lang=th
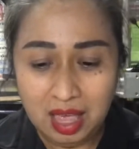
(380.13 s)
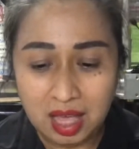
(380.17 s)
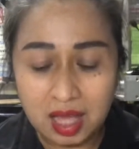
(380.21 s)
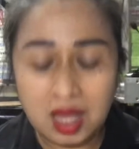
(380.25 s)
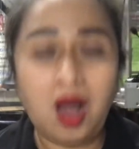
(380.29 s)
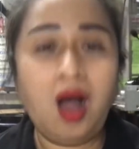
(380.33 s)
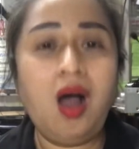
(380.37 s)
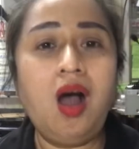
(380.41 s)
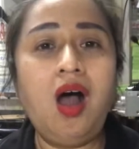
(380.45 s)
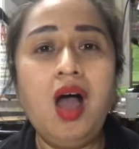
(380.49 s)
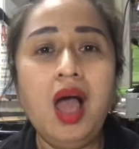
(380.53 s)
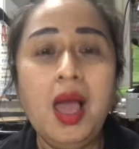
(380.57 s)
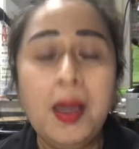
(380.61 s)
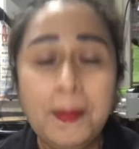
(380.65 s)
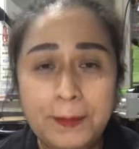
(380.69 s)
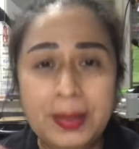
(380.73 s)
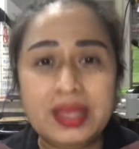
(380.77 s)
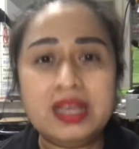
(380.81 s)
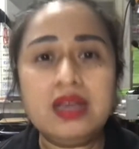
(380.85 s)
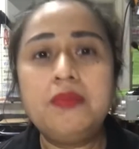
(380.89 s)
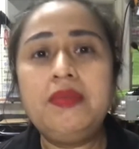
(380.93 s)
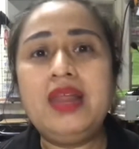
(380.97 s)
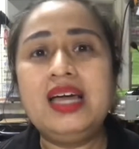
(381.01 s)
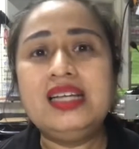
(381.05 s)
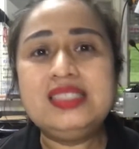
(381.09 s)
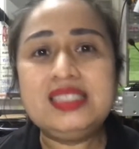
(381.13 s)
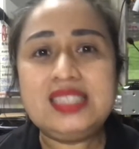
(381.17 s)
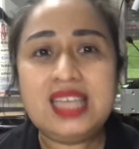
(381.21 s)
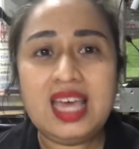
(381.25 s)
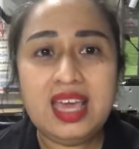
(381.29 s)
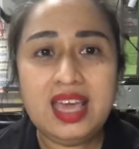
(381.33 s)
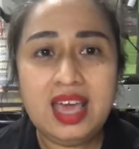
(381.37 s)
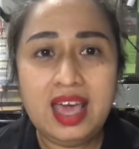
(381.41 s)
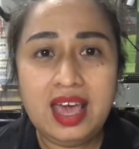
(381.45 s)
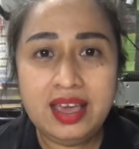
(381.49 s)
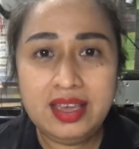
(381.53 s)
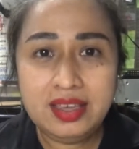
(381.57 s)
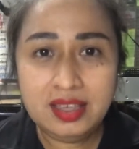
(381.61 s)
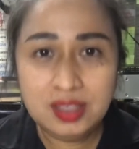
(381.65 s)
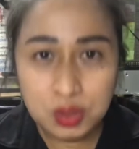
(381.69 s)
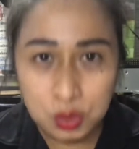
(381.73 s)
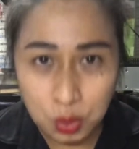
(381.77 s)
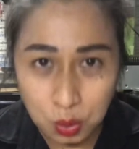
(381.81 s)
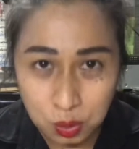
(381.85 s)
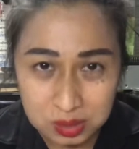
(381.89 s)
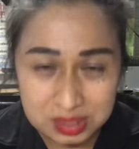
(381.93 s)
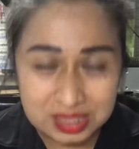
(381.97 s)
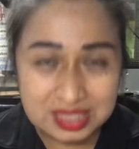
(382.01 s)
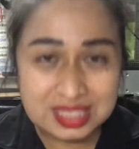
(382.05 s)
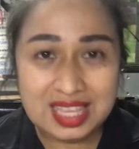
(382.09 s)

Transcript: ก็เป็นกำลังใจให้ทุก